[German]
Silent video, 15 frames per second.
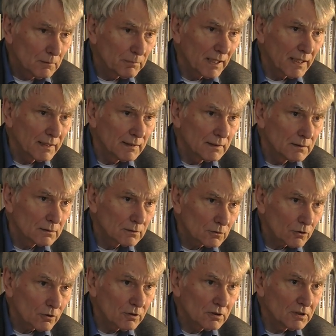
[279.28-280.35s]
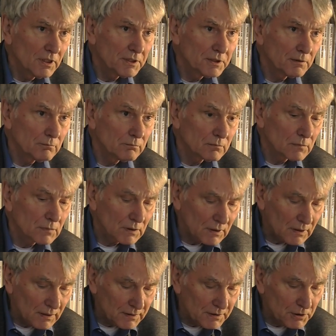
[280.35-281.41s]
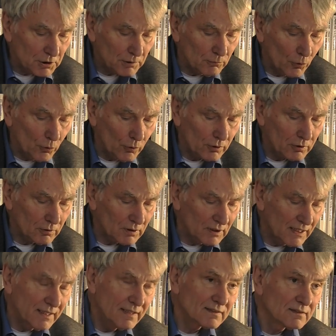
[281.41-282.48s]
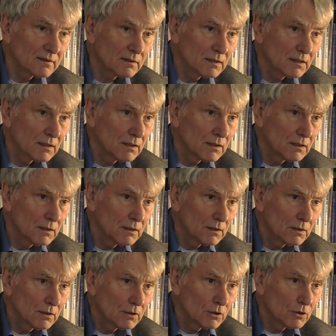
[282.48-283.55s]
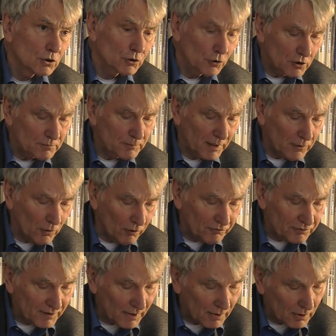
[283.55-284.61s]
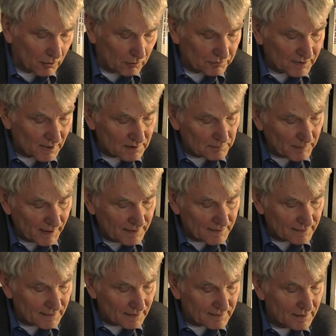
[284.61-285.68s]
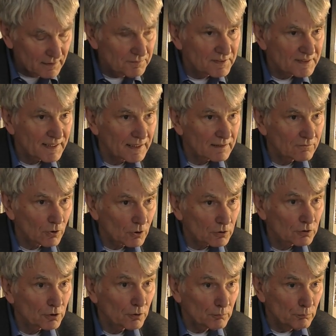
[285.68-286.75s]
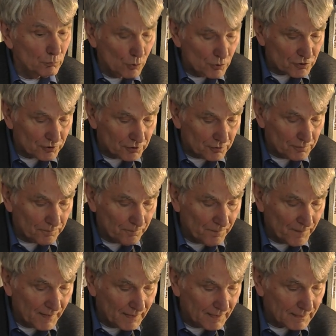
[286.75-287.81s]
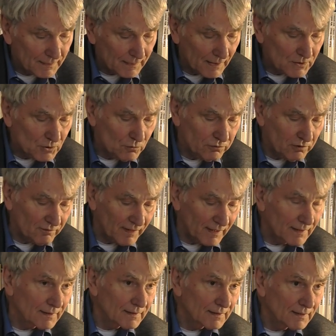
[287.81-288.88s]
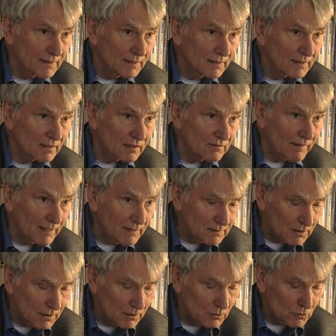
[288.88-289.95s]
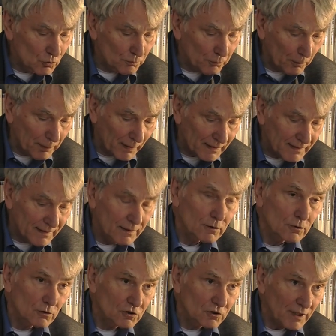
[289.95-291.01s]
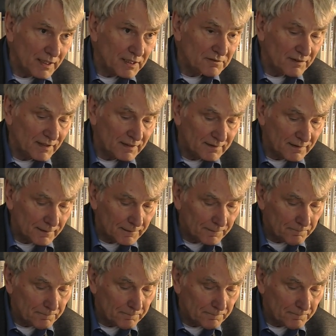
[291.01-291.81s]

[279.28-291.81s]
Bei gründlichem, kritischem Hören und Lesen stößt man oft darauf, dass Medien das Hilfszeitwort müssen dazu verwenden, Gewalt zu propagieren und zu rechtfertigen